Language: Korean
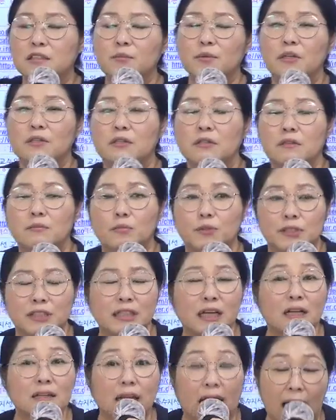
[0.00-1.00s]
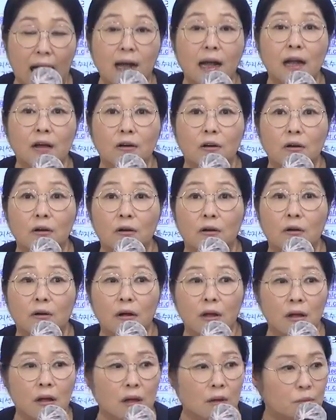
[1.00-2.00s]
쓰면은 뭐 시간 다 가요.
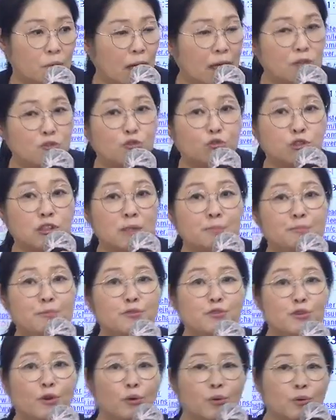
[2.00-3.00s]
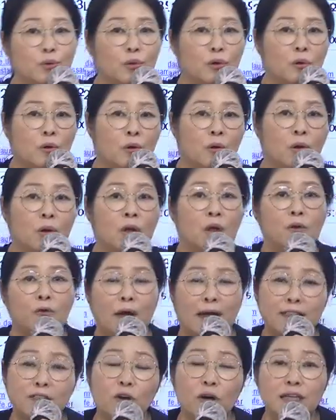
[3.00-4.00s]
뭐한 60분 정도
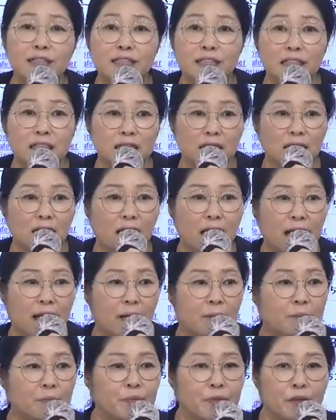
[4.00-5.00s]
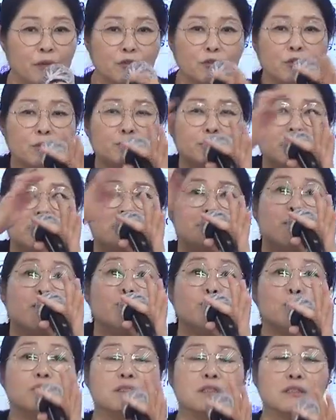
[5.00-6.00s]
과정안 쓰는데 그리고
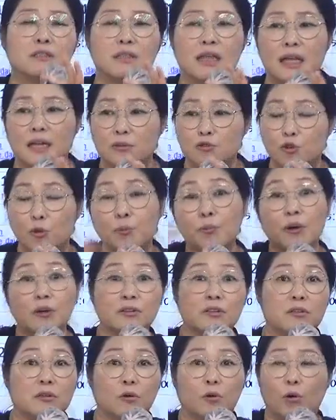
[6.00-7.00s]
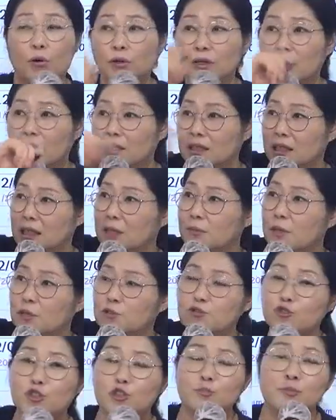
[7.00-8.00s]
지면도 되게 좁거든요. 거기다가
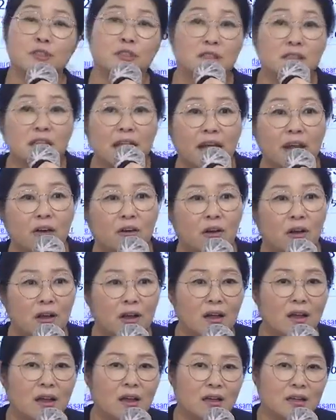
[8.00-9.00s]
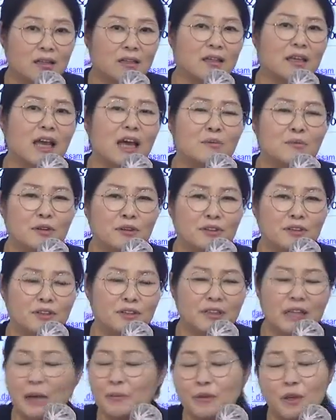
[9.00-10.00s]
티몇줄 쓰면 끝나요. 그렇게
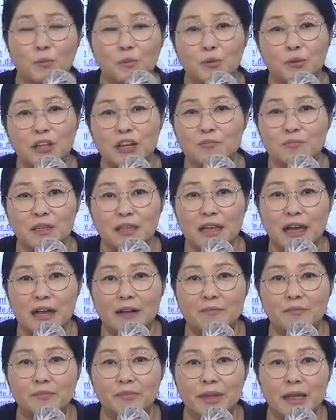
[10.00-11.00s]
하면은 합격 못합니다.